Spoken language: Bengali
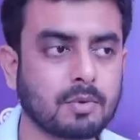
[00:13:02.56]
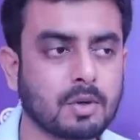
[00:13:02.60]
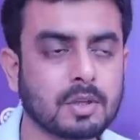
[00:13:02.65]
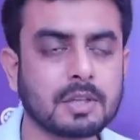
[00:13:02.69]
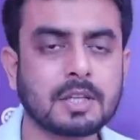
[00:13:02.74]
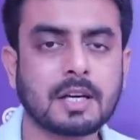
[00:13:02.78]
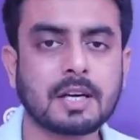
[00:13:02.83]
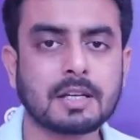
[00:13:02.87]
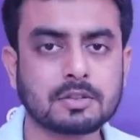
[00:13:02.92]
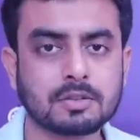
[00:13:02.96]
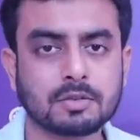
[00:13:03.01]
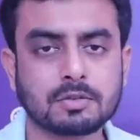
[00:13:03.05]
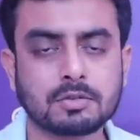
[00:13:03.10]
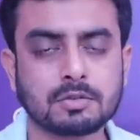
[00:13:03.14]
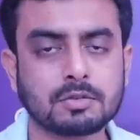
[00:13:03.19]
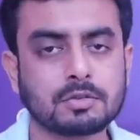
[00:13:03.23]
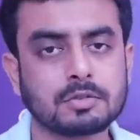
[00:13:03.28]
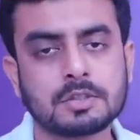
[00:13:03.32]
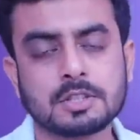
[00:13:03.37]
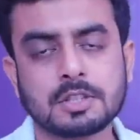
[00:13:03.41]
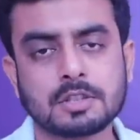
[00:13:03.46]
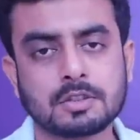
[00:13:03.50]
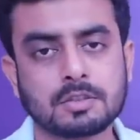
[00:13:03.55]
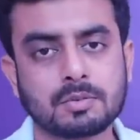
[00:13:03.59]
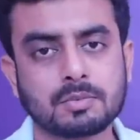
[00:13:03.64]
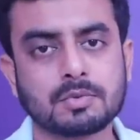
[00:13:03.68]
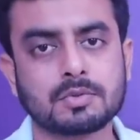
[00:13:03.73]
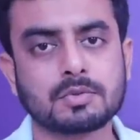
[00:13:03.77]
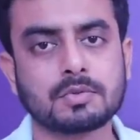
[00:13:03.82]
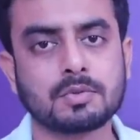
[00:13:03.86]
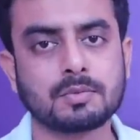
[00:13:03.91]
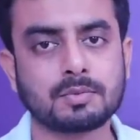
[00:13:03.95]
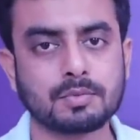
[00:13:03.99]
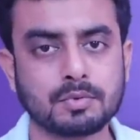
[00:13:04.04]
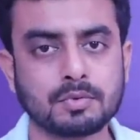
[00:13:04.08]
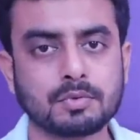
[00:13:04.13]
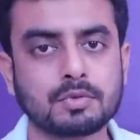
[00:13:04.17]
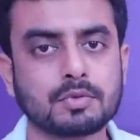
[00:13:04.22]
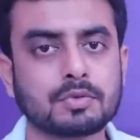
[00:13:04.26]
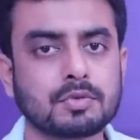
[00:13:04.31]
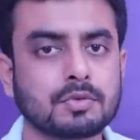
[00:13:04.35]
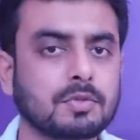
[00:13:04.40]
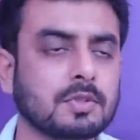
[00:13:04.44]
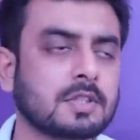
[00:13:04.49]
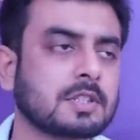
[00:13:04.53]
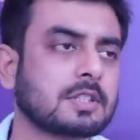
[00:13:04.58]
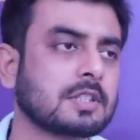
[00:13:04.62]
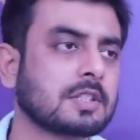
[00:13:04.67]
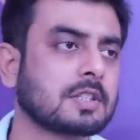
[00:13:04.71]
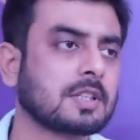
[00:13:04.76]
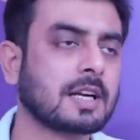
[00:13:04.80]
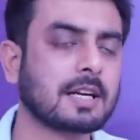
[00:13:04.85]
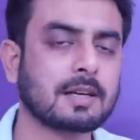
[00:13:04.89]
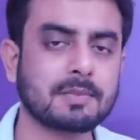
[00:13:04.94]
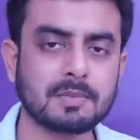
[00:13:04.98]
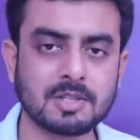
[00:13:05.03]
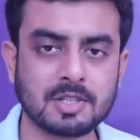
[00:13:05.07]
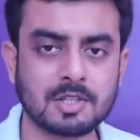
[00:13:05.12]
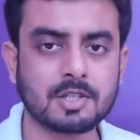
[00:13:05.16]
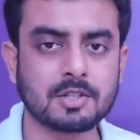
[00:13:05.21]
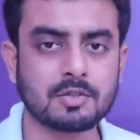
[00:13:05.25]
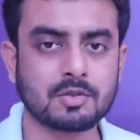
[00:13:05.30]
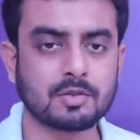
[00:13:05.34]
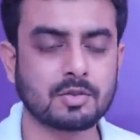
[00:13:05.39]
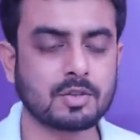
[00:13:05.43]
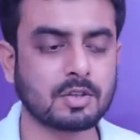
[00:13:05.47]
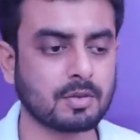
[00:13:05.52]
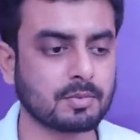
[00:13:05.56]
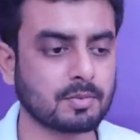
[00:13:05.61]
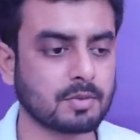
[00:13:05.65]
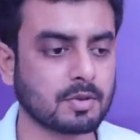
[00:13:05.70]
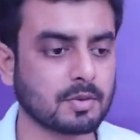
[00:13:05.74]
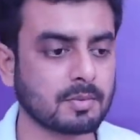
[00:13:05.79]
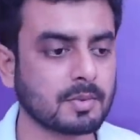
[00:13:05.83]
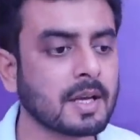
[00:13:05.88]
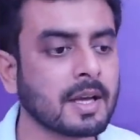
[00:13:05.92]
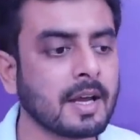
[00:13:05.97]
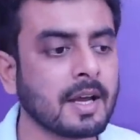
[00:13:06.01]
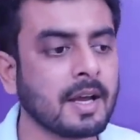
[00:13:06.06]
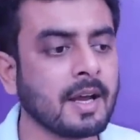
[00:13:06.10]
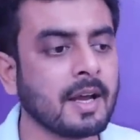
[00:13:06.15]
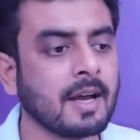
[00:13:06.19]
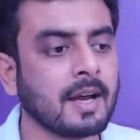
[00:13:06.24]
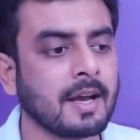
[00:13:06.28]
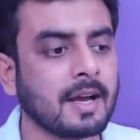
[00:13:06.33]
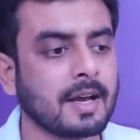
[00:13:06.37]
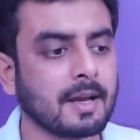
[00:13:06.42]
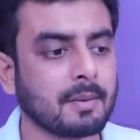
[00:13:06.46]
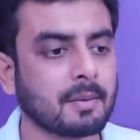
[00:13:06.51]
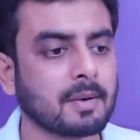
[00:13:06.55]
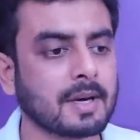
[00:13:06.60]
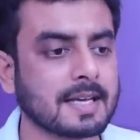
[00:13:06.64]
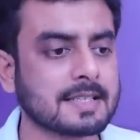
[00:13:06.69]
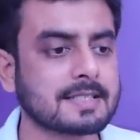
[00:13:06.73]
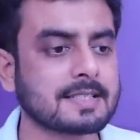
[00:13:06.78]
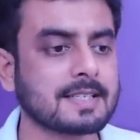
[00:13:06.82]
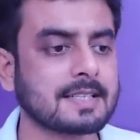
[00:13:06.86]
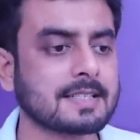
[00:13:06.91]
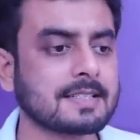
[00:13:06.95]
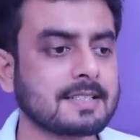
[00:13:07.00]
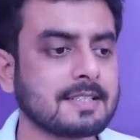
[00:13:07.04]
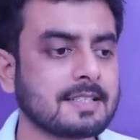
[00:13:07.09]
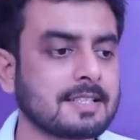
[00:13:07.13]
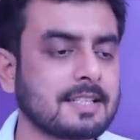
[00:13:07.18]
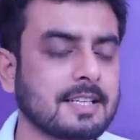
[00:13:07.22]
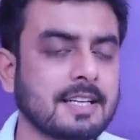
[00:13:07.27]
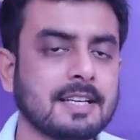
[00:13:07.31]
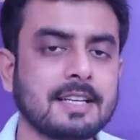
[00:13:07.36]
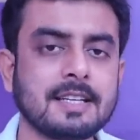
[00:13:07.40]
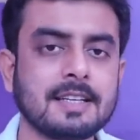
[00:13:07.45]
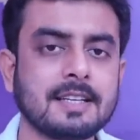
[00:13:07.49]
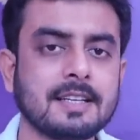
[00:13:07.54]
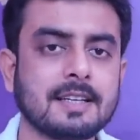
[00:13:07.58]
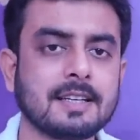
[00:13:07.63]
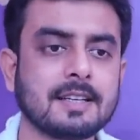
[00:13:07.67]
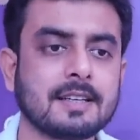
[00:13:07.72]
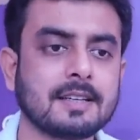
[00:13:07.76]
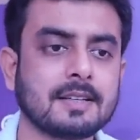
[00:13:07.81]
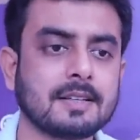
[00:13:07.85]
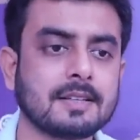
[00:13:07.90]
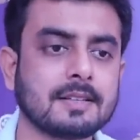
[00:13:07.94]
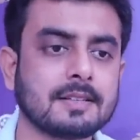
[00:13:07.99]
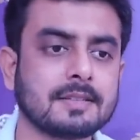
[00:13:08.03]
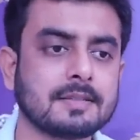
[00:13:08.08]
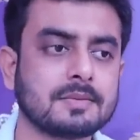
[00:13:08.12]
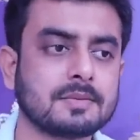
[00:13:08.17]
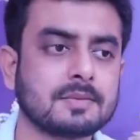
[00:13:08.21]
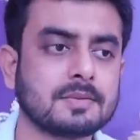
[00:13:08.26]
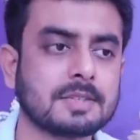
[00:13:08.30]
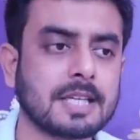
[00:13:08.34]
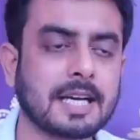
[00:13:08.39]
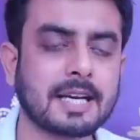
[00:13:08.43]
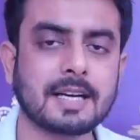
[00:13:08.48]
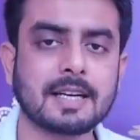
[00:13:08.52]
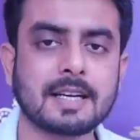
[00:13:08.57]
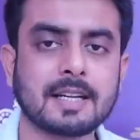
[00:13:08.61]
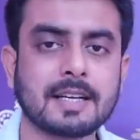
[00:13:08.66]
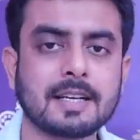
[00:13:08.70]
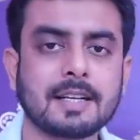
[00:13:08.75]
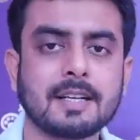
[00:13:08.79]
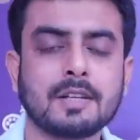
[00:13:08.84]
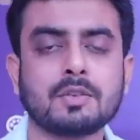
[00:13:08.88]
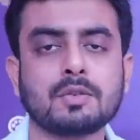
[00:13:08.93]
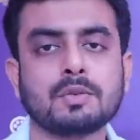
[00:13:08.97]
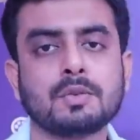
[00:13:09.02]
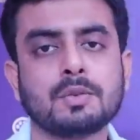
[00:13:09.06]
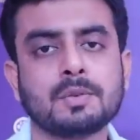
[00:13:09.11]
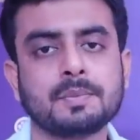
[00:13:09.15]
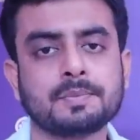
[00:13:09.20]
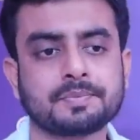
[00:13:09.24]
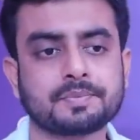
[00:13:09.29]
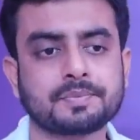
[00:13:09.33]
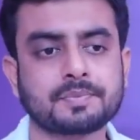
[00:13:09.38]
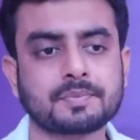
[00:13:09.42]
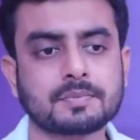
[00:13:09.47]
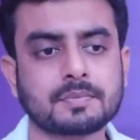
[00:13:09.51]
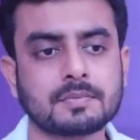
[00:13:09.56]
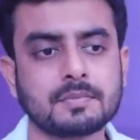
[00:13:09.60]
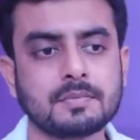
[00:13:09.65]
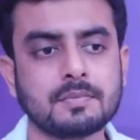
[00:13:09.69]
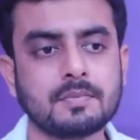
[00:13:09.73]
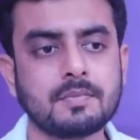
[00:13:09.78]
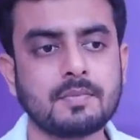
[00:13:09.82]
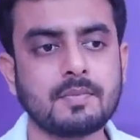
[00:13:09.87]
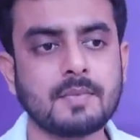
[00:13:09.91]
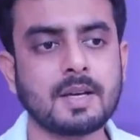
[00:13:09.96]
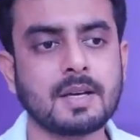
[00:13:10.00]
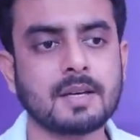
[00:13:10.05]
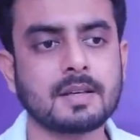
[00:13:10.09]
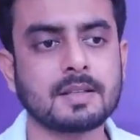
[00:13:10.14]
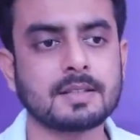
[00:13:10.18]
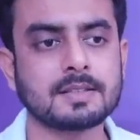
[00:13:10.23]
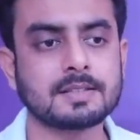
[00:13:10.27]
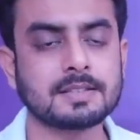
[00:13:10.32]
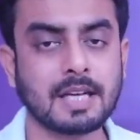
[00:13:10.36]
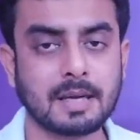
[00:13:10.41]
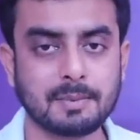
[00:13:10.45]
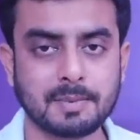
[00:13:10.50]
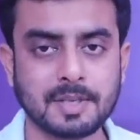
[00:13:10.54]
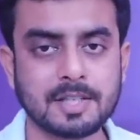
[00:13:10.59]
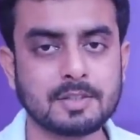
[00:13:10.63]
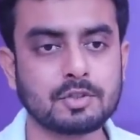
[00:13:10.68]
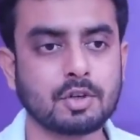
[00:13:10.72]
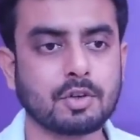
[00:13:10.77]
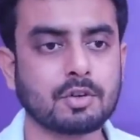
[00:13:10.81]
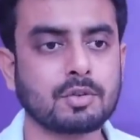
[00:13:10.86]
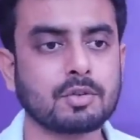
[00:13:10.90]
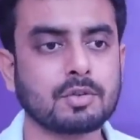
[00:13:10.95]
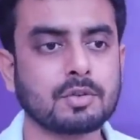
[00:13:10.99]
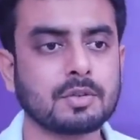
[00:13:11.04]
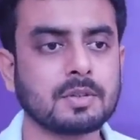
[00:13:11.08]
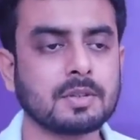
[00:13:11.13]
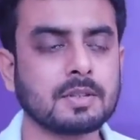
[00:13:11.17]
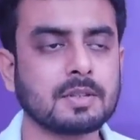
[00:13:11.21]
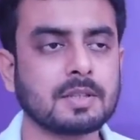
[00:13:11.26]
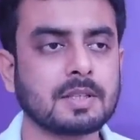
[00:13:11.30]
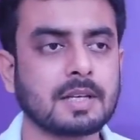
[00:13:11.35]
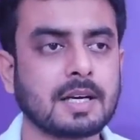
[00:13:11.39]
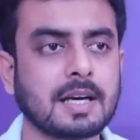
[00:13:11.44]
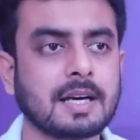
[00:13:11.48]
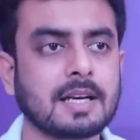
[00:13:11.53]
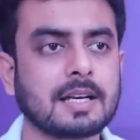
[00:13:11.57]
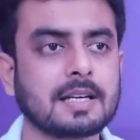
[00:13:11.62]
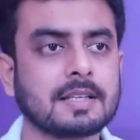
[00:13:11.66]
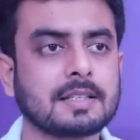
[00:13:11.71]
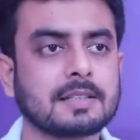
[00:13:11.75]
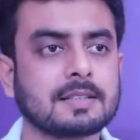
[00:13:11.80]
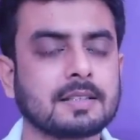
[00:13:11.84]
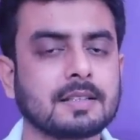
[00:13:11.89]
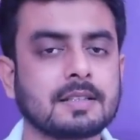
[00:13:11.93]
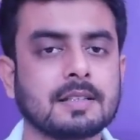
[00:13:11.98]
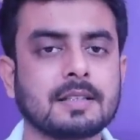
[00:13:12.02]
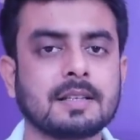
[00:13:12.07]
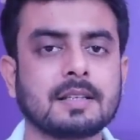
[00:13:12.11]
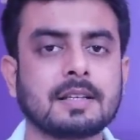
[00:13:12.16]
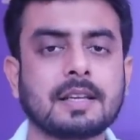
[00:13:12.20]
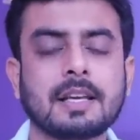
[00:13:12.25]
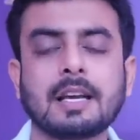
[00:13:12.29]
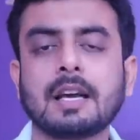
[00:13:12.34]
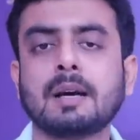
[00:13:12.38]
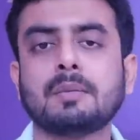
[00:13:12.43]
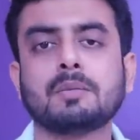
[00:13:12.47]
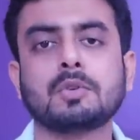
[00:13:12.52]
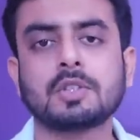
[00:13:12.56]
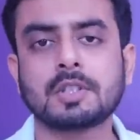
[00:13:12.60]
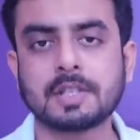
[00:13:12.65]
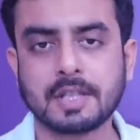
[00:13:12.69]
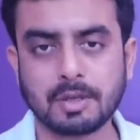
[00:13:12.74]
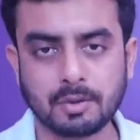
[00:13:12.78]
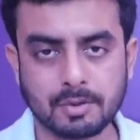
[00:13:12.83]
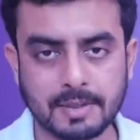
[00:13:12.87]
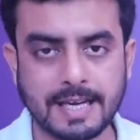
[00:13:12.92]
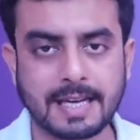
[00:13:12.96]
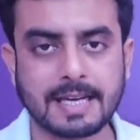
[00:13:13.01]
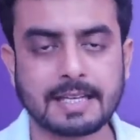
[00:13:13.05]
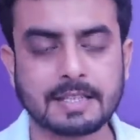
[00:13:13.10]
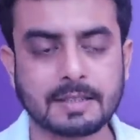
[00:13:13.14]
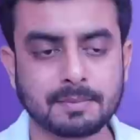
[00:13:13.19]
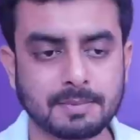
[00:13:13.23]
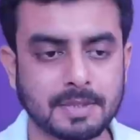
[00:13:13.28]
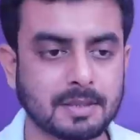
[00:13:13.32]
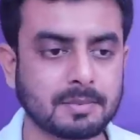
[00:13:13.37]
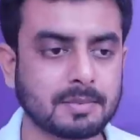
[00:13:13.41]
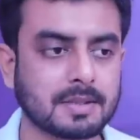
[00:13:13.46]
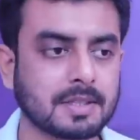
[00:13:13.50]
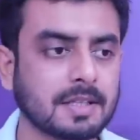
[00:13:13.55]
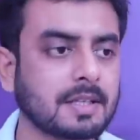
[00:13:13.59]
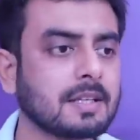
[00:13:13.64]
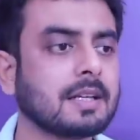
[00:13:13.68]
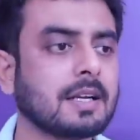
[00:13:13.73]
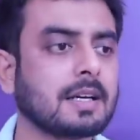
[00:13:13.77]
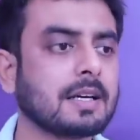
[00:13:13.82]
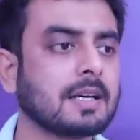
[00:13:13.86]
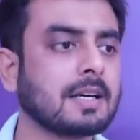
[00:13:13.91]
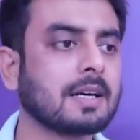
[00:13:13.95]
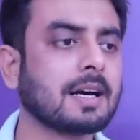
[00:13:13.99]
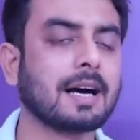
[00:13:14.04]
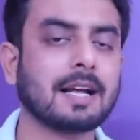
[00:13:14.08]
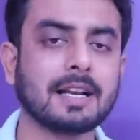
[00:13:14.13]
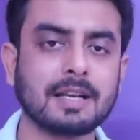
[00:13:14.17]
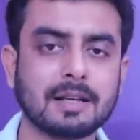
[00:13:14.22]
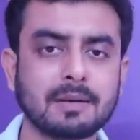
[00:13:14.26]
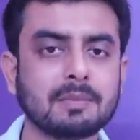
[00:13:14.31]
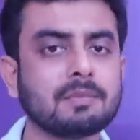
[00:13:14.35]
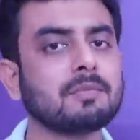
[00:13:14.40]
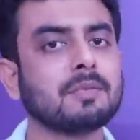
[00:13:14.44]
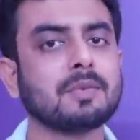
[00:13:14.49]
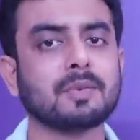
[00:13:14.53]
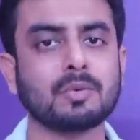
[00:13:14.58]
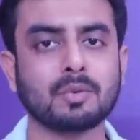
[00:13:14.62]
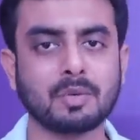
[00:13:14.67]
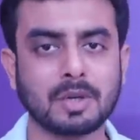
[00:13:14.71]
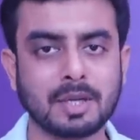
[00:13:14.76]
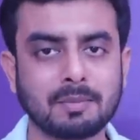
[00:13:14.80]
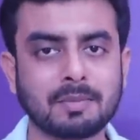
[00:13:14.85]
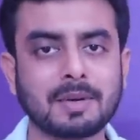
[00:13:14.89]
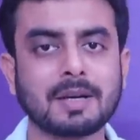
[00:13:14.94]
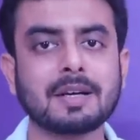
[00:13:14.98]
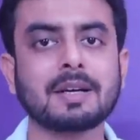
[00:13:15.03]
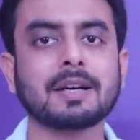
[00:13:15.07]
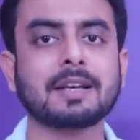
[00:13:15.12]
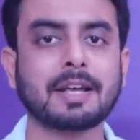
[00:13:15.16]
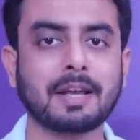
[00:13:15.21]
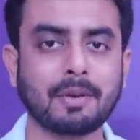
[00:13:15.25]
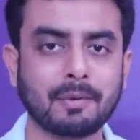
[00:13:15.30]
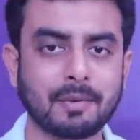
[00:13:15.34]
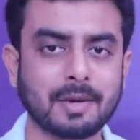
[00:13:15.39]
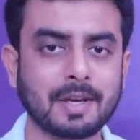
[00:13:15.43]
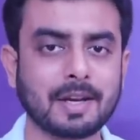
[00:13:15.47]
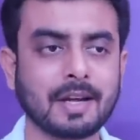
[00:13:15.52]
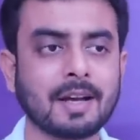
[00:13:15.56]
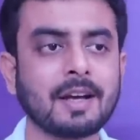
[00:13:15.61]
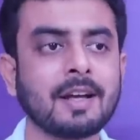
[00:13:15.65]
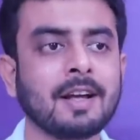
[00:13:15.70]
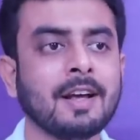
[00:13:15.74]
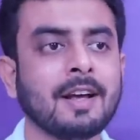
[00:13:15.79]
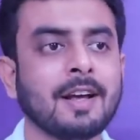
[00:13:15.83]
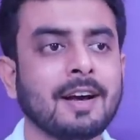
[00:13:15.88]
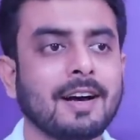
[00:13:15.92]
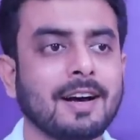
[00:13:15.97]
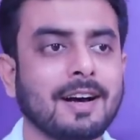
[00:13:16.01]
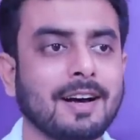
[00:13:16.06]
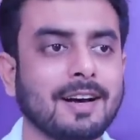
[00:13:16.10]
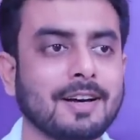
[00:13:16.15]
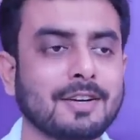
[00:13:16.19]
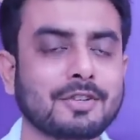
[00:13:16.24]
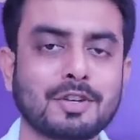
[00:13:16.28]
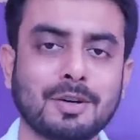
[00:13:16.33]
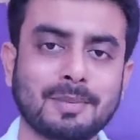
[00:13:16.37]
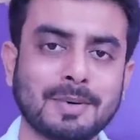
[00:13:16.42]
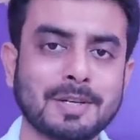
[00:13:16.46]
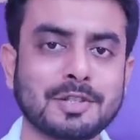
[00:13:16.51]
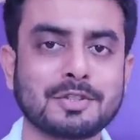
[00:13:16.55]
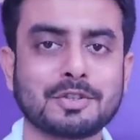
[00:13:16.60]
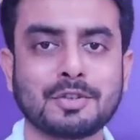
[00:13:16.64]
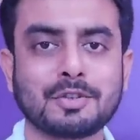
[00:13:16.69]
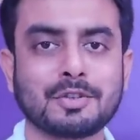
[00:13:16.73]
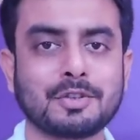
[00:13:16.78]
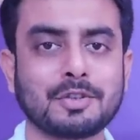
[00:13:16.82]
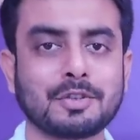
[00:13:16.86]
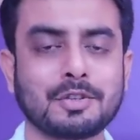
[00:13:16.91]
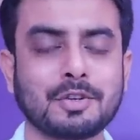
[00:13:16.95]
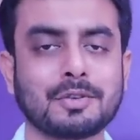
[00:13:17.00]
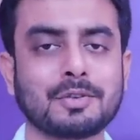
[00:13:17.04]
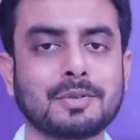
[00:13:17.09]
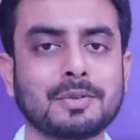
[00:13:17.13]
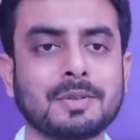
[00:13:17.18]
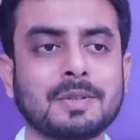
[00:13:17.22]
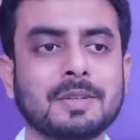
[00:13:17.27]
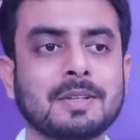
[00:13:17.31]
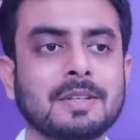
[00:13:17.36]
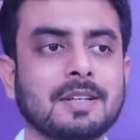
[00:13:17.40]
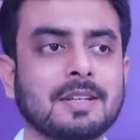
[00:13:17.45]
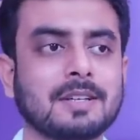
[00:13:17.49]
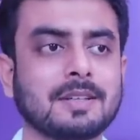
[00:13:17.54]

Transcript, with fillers: মদ আসক্ত যে সমস্ত পুরুষ রয়েছে তারা বেশি ছড়িয়ে পড়বে এবং আস্তে আস্তে সেই জায়গাটা কিন্তু যাবে যখন আর কেয়ামত কেউ ঠেকাতে পারবে না না আলেম উলেমা কেউই না সবার জন্যই তখন